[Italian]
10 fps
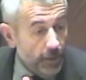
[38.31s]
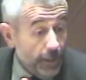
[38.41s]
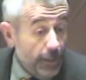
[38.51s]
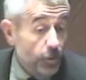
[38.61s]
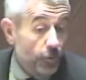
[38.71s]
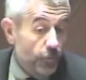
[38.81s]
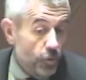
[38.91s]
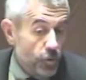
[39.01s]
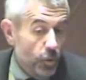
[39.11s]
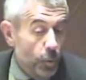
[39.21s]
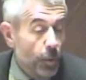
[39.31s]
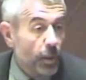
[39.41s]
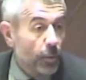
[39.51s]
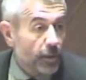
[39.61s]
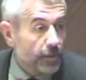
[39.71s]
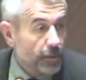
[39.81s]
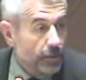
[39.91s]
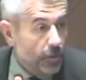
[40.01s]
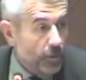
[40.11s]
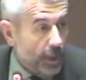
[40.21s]
credo, forse l'unico
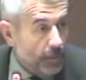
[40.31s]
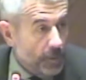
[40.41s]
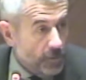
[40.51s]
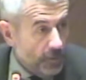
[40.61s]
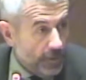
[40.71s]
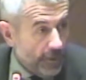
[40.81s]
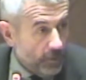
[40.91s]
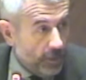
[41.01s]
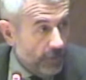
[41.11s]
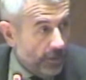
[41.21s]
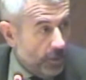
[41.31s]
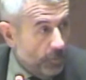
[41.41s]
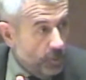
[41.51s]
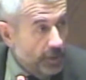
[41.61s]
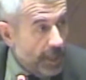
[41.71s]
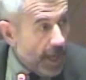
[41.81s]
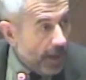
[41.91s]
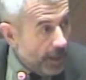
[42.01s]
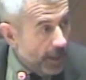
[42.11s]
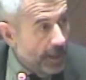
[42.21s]
articolo che abbia sollevato a livello
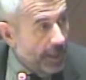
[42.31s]
mondiale